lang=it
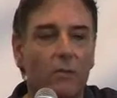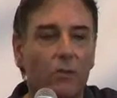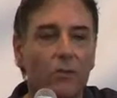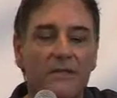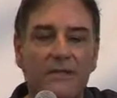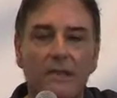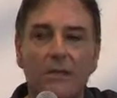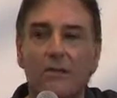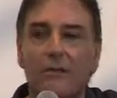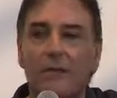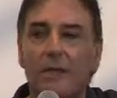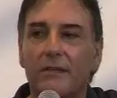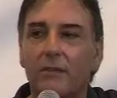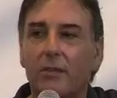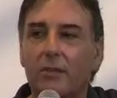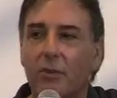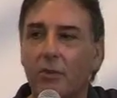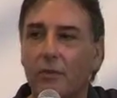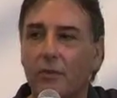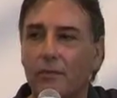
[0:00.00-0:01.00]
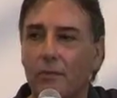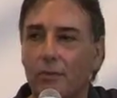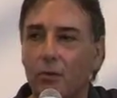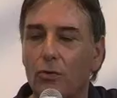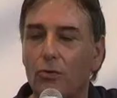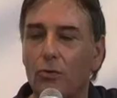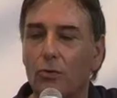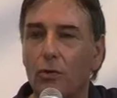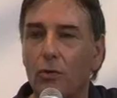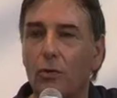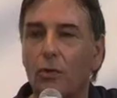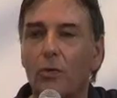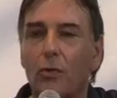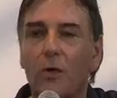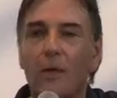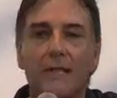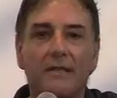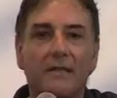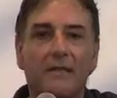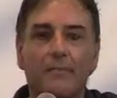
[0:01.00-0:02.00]
non è, stato fatto il confronto
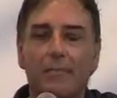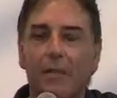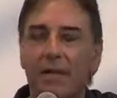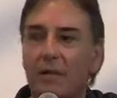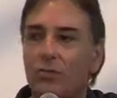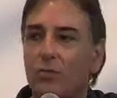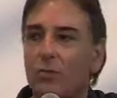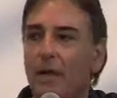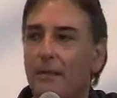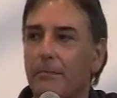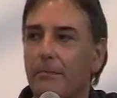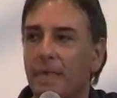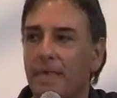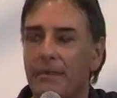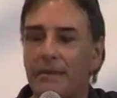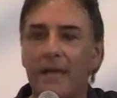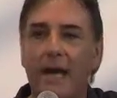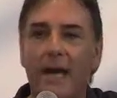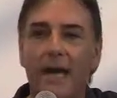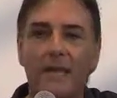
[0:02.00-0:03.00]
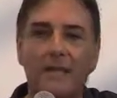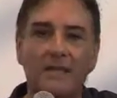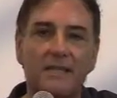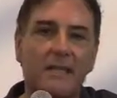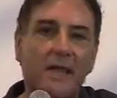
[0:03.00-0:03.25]
con la temperatura ambientale,